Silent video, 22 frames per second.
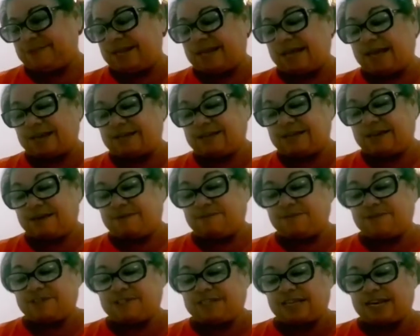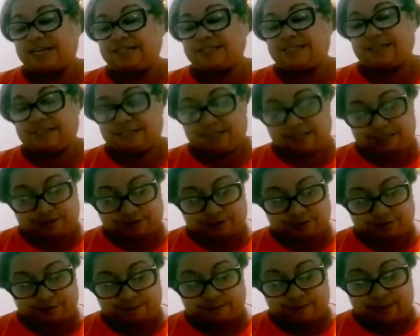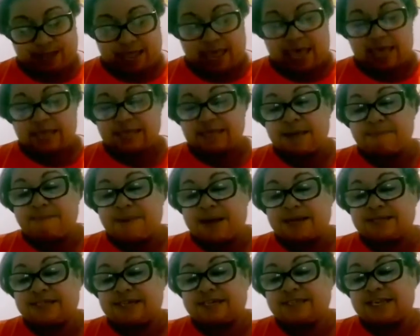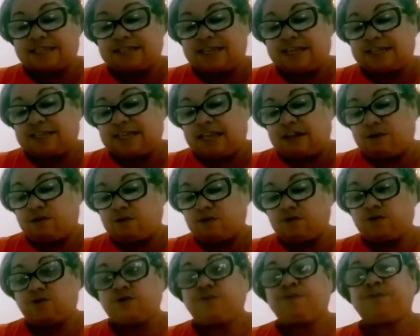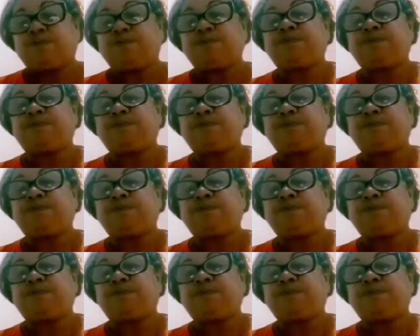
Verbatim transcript: Achei muito interessante isso. Na página 78,